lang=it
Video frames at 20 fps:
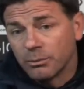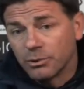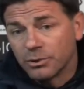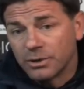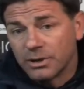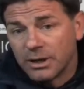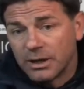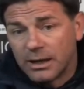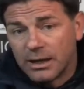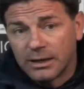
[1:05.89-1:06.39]

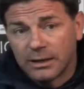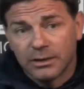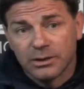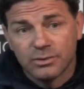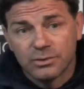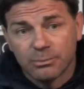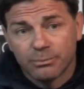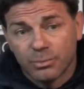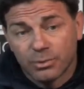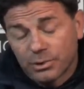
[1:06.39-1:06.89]
poterla anche,
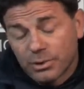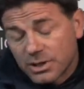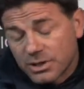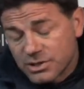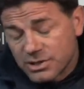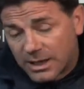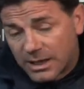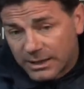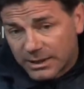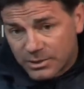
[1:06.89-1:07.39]

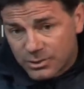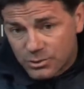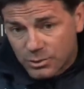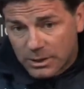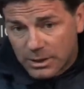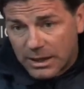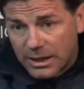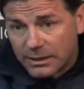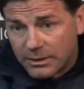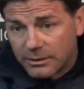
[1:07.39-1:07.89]
potercela anche
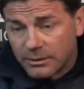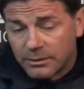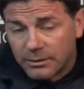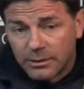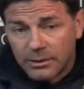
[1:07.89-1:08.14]
giocare.